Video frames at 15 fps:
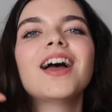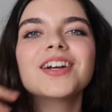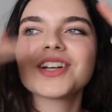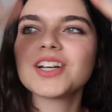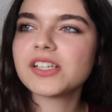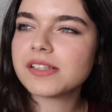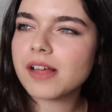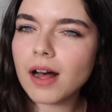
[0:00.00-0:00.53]

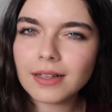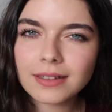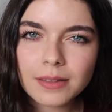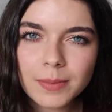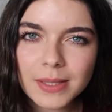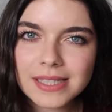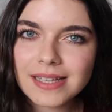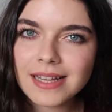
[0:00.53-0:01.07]
harika
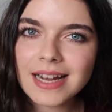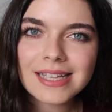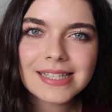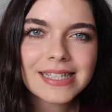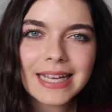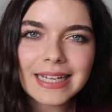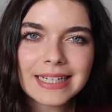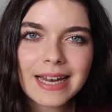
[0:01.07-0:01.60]
sağlıklı beslenen,
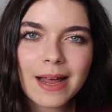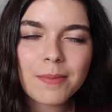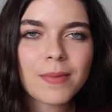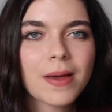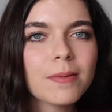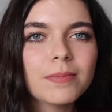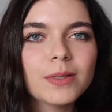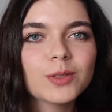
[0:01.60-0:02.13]

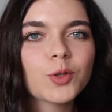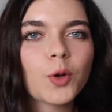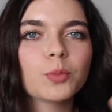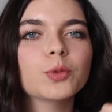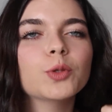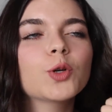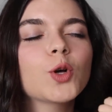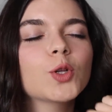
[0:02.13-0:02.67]
zehirlenmeyen bir
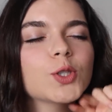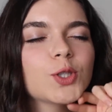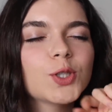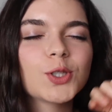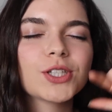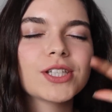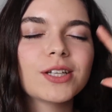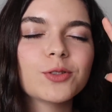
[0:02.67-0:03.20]
topluluk
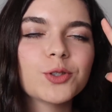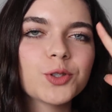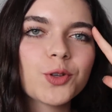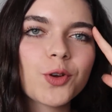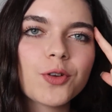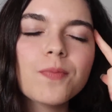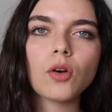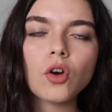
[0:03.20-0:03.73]
oluşturuz diye
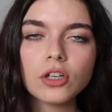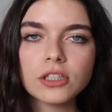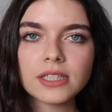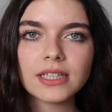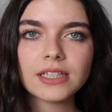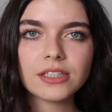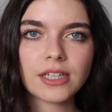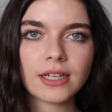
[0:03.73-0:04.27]
düşünüyorum.
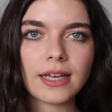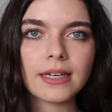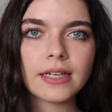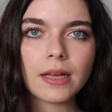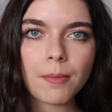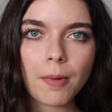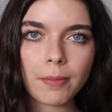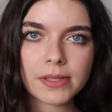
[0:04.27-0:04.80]
Önceden
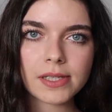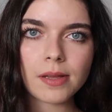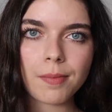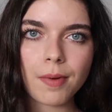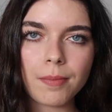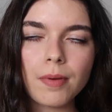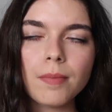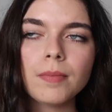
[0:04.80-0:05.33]
şekeri yememe
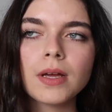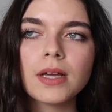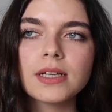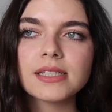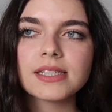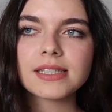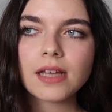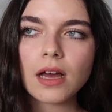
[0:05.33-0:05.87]
sebebim
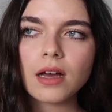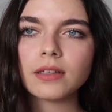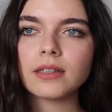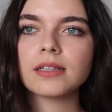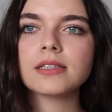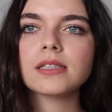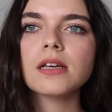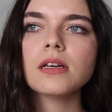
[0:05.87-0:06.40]

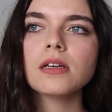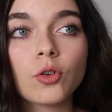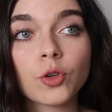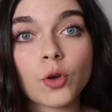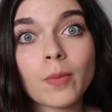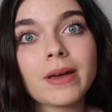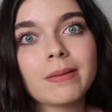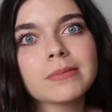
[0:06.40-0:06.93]
sadece
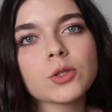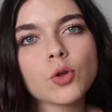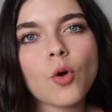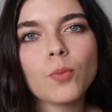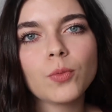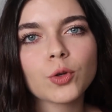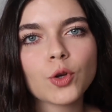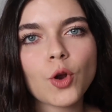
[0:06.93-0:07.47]
göbeğimiz
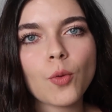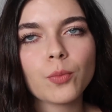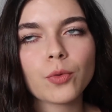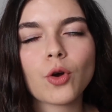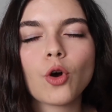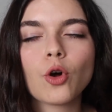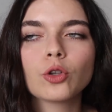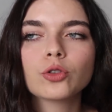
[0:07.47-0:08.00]
lömbük lömbük